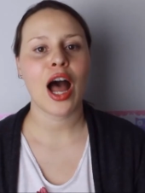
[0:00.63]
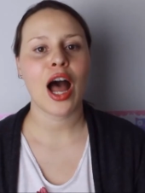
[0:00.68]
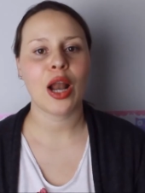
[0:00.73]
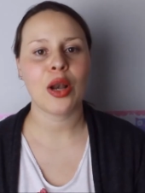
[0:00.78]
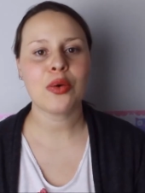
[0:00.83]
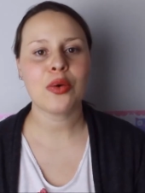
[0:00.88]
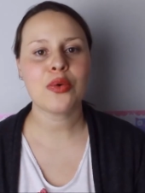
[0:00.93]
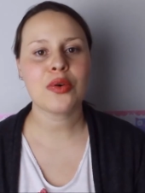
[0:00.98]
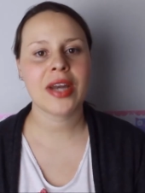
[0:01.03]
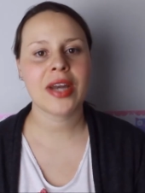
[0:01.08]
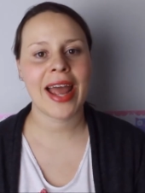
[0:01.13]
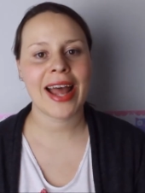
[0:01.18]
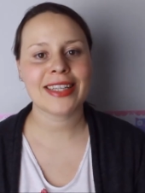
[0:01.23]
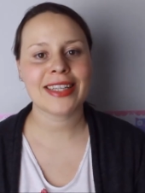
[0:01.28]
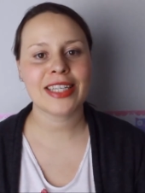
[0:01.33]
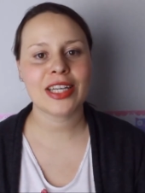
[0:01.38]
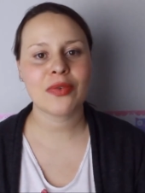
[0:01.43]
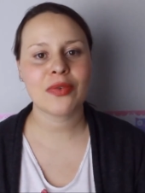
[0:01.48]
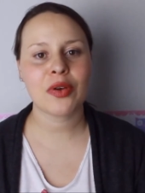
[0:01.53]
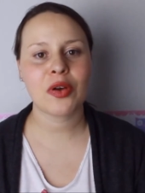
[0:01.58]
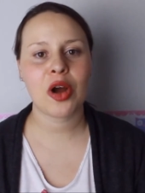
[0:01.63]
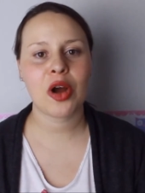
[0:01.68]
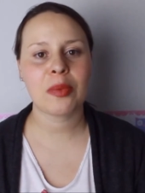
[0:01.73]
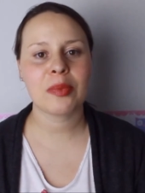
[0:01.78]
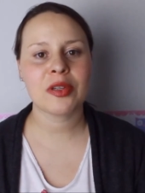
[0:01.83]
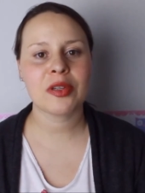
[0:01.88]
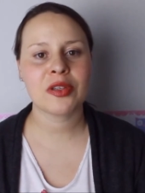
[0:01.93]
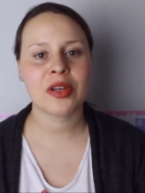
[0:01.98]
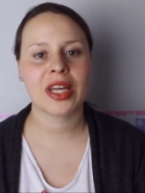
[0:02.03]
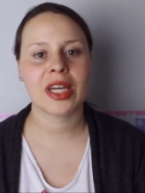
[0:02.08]
Hallo und herzlich
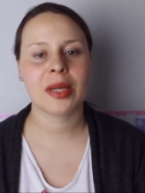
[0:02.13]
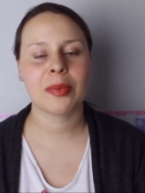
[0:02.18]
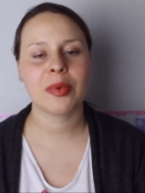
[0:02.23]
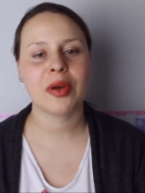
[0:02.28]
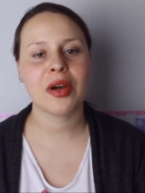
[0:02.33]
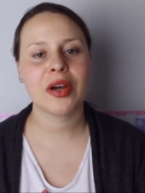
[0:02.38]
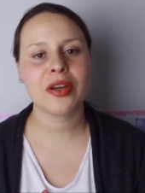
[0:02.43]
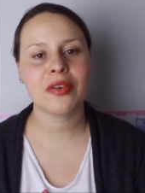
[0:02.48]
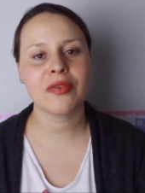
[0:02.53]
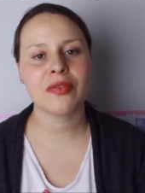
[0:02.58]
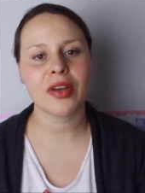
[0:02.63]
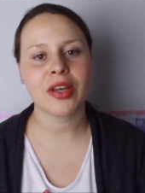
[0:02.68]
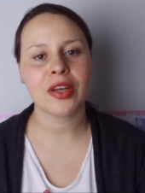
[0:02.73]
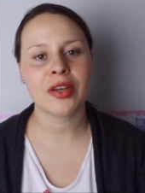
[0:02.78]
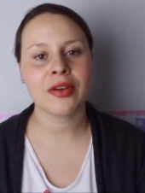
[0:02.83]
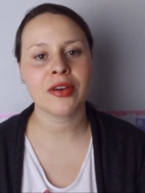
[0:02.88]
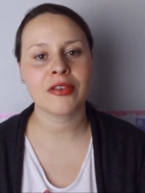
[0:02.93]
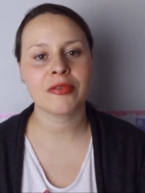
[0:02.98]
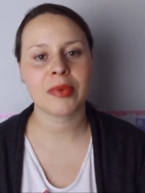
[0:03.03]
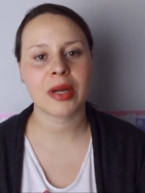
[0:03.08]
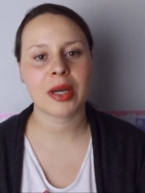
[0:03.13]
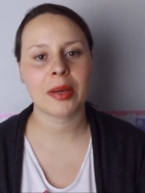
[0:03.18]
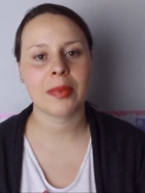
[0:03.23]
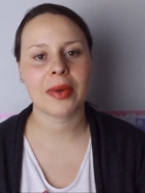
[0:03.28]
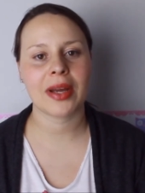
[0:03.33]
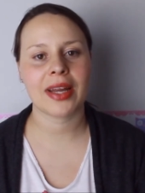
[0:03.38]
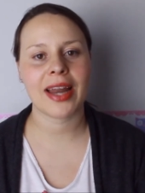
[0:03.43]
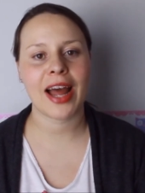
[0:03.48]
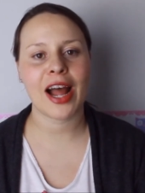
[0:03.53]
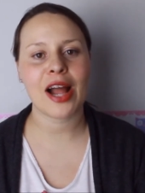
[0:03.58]
willkommen zu einem neuen Video auf
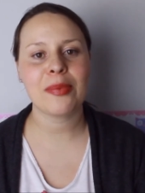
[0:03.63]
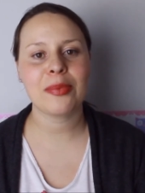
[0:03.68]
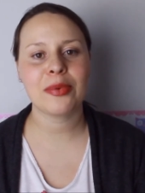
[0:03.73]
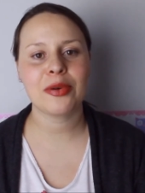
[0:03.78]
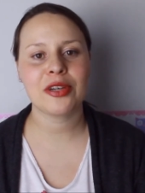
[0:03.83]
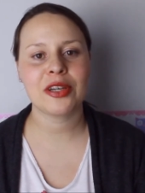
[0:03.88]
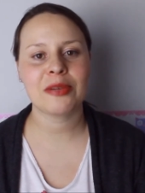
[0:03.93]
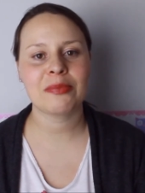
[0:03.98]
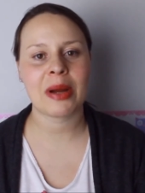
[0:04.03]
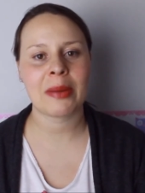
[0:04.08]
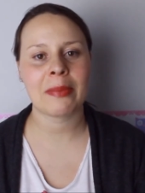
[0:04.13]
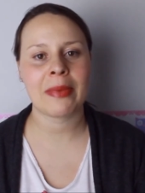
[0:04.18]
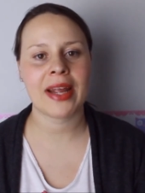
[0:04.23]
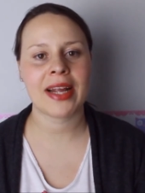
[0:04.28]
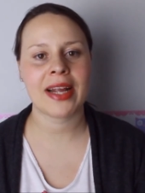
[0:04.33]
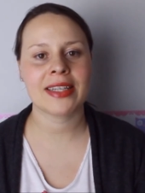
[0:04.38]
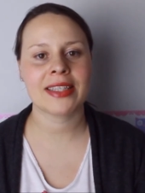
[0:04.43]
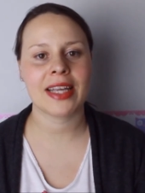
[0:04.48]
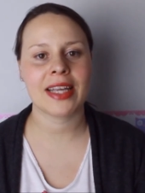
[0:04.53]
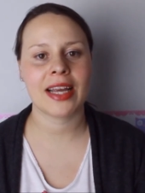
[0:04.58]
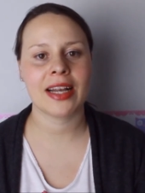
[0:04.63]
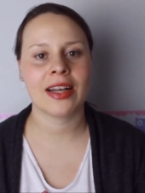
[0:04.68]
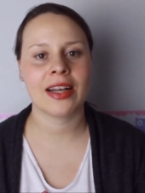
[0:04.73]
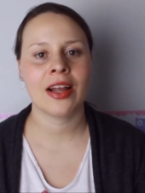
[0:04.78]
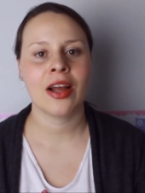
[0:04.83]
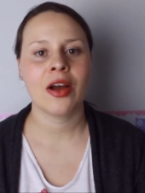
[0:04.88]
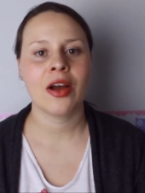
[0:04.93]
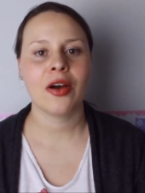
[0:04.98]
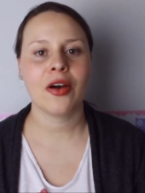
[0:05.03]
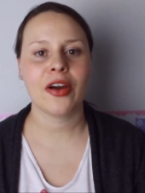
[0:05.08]
meinem Kanal Beauty Mama XL.
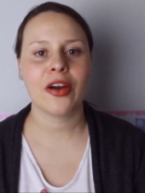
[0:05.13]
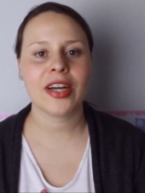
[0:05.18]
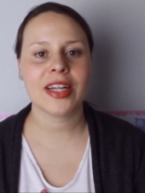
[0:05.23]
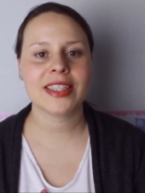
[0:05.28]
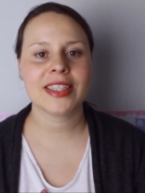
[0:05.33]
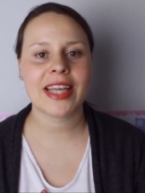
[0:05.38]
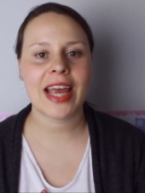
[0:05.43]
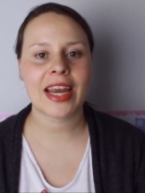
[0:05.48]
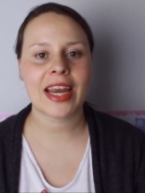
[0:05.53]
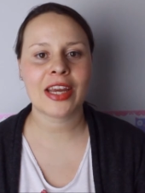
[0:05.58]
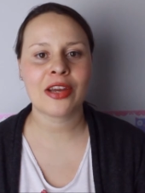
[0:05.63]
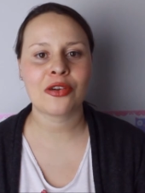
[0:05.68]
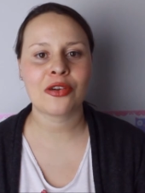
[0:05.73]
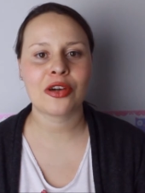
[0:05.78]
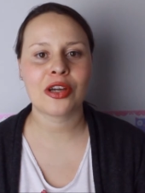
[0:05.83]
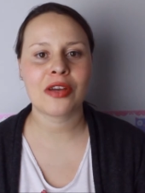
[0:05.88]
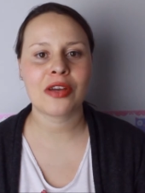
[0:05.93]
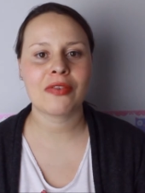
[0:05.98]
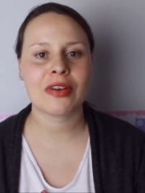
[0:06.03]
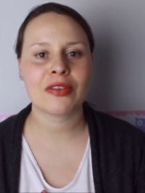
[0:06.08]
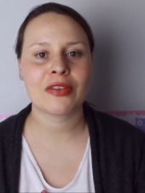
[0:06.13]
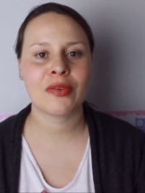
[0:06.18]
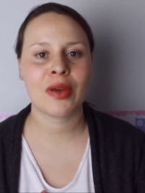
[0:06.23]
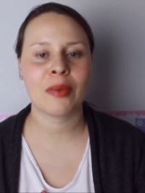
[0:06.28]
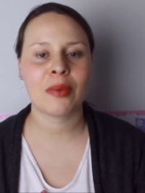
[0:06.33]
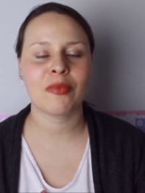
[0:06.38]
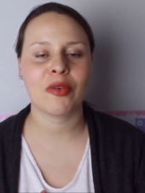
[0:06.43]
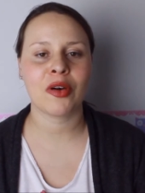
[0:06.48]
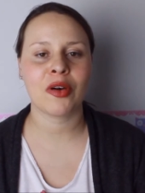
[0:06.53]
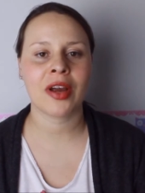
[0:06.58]
Heute zeige ich euch, was wir
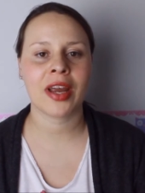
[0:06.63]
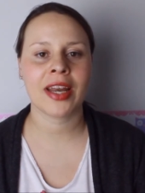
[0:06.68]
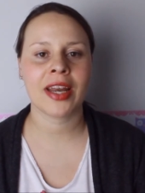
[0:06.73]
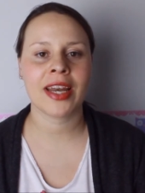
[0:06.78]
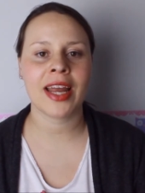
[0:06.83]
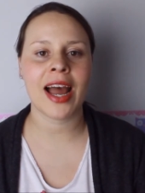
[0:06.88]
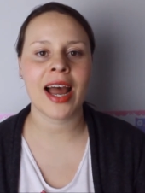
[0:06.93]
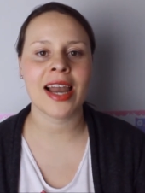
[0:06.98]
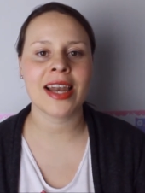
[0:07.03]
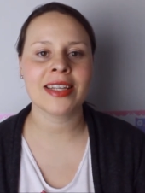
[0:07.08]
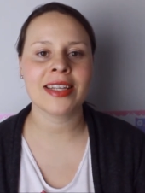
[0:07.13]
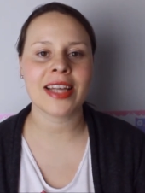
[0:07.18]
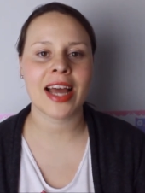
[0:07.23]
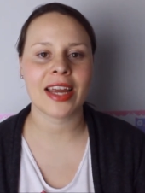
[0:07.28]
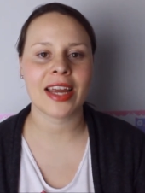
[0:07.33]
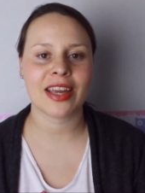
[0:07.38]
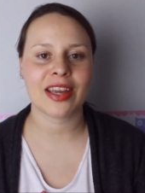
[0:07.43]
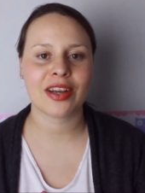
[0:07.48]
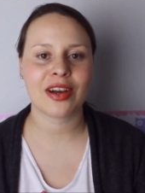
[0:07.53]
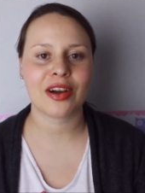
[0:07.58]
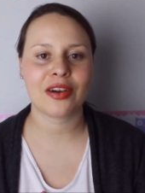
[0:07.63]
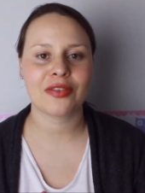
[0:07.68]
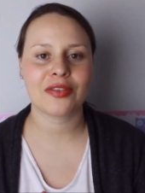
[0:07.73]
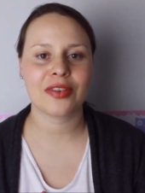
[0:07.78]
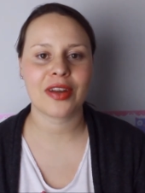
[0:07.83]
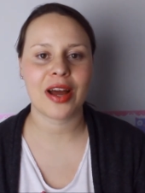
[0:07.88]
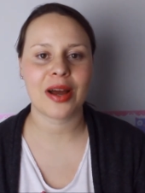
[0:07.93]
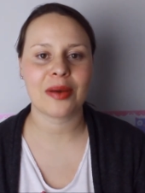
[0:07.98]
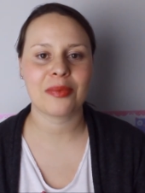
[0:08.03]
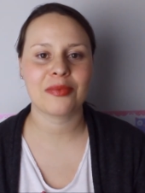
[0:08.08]
am Wochenende alles
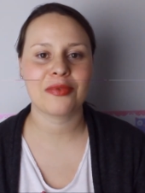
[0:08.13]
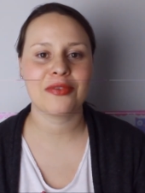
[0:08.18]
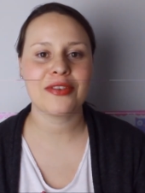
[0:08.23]
eingekauft haben.